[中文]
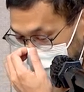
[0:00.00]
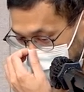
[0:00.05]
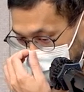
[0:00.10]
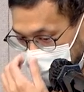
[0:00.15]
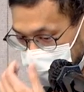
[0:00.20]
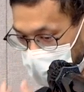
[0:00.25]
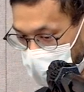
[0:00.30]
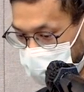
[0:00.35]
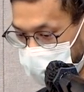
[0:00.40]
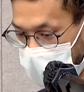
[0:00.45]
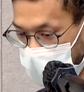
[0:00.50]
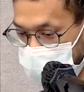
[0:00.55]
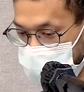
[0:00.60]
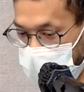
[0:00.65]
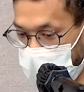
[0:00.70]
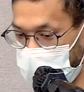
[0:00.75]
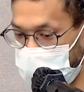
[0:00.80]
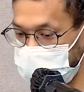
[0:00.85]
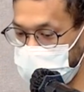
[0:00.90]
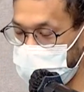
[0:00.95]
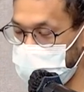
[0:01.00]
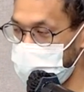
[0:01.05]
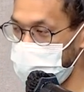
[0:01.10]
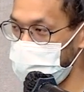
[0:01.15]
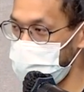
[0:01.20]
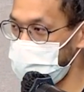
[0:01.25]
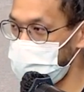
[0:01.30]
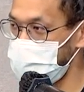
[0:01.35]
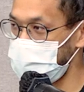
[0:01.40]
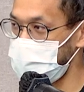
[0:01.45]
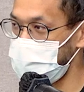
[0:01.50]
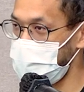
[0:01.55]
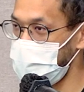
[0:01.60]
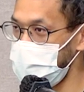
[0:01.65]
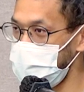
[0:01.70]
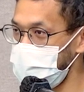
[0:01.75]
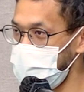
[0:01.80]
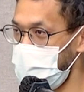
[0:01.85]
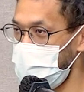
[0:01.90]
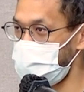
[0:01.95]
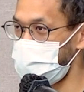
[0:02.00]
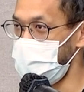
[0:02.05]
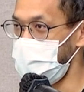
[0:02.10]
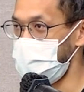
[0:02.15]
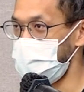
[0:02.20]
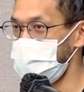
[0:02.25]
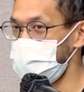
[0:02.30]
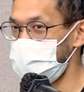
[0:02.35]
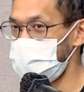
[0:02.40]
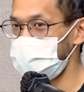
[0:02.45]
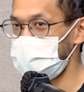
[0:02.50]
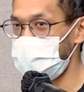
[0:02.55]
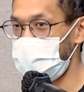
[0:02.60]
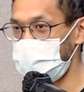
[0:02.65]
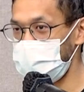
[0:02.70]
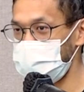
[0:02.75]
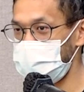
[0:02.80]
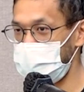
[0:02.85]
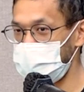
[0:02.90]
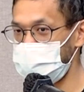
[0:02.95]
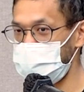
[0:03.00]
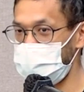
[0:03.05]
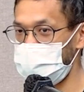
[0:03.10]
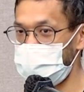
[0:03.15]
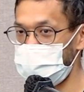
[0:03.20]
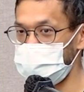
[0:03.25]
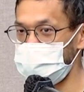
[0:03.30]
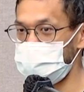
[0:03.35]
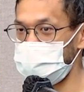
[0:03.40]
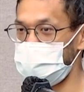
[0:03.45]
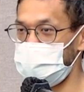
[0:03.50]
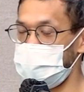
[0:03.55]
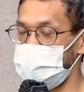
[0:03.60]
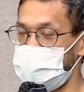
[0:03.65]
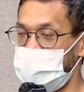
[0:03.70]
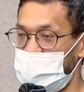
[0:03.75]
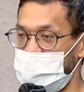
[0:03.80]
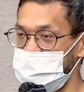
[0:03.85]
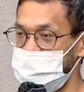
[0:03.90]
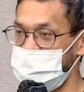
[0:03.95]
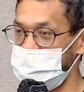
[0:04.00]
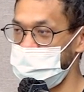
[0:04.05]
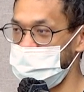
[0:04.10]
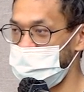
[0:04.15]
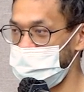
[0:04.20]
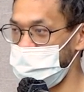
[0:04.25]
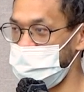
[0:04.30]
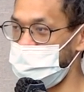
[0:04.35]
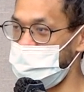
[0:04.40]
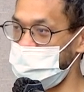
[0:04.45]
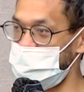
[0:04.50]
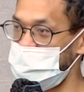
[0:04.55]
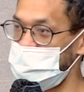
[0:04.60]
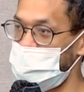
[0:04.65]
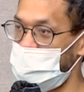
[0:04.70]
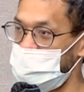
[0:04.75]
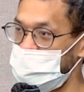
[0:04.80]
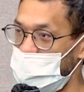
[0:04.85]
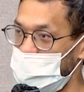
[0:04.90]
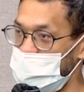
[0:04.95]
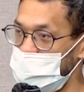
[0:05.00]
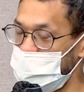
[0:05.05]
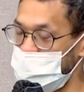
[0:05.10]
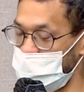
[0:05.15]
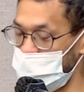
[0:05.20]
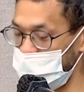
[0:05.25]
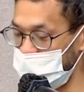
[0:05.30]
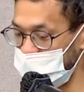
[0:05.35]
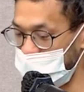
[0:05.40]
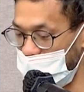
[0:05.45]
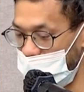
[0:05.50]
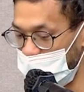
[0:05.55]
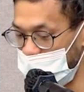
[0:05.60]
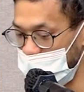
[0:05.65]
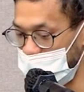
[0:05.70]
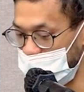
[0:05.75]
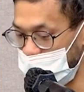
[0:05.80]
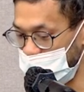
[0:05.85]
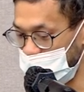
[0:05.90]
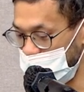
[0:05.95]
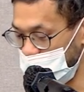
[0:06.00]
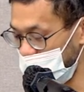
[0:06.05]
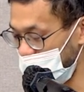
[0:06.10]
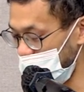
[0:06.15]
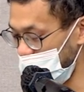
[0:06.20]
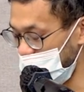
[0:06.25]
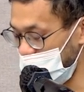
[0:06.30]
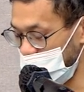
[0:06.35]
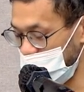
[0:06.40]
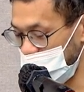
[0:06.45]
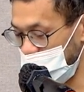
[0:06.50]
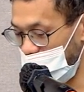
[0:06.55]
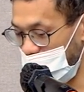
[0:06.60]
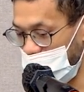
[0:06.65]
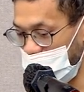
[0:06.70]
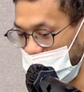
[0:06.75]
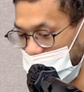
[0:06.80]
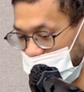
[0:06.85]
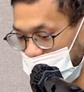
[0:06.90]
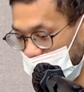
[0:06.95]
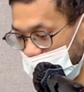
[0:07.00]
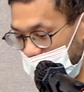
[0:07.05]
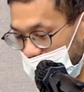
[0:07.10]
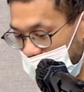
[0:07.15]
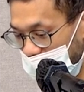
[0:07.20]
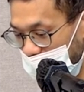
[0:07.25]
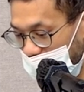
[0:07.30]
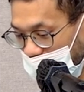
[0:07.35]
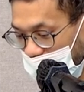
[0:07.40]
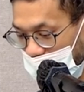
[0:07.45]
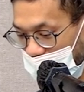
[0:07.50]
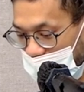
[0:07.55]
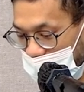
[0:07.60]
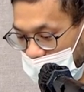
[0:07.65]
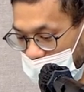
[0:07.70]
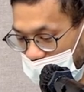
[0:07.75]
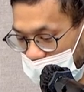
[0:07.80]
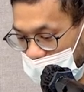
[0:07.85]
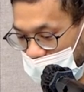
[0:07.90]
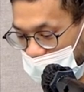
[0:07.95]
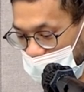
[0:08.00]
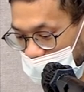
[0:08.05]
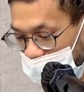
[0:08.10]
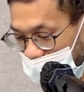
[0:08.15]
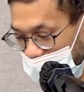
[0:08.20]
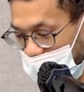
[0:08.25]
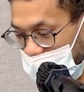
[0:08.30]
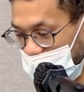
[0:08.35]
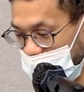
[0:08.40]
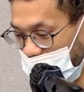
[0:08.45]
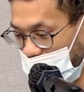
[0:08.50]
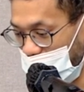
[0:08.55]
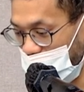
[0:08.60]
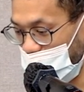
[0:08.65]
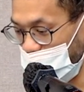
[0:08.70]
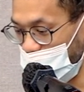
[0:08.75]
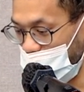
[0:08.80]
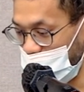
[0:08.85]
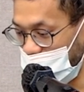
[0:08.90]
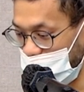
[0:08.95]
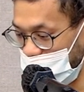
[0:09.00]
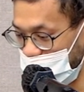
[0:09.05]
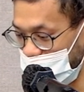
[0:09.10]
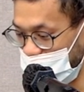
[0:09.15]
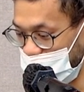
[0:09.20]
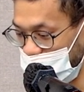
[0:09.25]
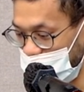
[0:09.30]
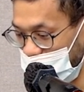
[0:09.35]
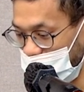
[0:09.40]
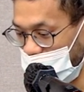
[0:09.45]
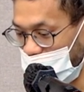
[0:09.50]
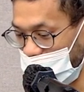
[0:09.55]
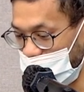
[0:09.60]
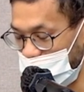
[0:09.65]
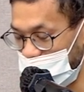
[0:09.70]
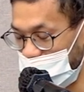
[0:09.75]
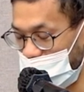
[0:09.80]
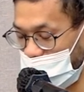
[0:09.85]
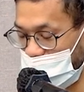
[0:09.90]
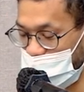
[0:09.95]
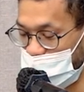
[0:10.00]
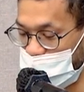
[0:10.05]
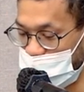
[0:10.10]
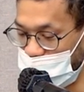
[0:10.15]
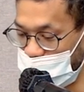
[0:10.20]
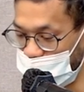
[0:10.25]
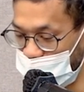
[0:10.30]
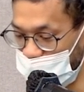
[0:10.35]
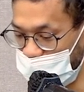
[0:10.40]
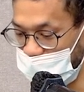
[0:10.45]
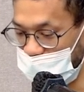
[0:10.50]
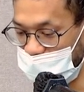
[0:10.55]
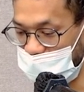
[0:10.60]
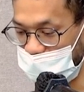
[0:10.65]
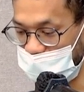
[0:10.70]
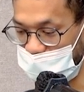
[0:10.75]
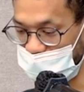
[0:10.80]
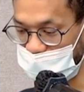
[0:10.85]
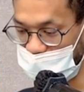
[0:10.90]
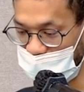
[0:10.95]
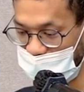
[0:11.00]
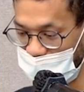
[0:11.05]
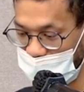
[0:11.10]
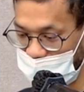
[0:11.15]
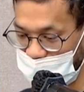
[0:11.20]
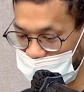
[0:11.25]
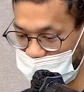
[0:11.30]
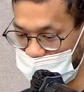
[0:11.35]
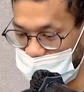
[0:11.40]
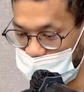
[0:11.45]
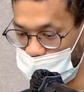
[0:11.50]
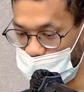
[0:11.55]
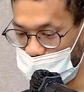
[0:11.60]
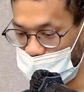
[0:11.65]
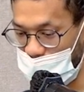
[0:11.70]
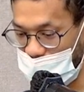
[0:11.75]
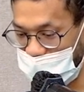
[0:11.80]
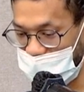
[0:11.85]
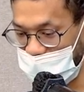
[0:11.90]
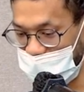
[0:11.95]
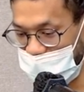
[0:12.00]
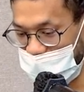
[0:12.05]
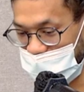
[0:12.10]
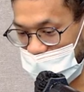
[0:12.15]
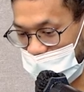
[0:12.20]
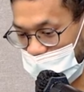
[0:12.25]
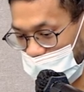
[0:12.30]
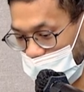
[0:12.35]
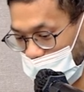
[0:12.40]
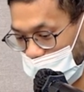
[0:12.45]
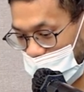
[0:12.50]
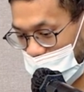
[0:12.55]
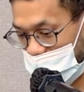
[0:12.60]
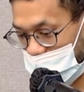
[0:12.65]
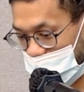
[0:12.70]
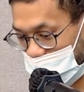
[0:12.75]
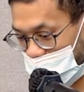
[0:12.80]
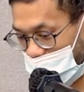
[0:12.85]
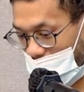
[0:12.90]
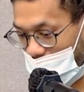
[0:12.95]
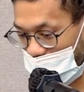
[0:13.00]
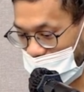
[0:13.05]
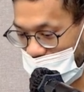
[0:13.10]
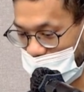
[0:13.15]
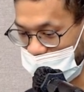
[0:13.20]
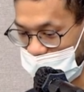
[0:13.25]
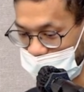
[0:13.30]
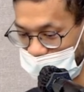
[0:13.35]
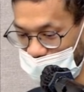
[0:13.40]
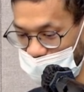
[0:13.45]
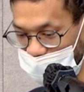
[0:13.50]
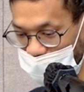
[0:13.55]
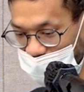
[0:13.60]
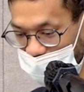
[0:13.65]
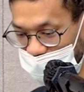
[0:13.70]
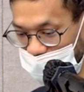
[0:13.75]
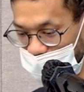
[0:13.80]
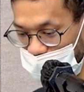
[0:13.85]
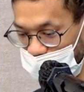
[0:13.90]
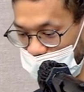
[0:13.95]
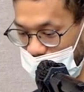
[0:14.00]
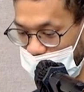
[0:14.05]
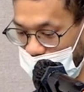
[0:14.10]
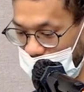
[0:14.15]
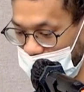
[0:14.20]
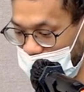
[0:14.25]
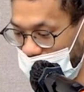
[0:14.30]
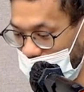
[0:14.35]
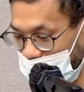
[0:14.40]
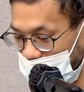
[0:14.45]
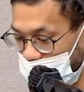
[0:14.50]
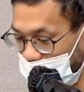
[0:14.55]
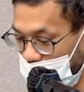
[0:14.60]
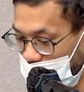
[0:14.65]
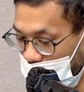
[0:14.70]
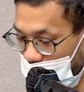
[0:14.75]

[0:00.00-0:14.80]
那假如大家想要去听一下别人用 Calling Multiphone 做了哪一些事情，然后他们怎么用在他们的实际的案例上面，那可以去听一下我跟这个 Call i n g User Group 的这个伙伴一起录的这个 Podcast，叫 Calling 炉边漫谈哦。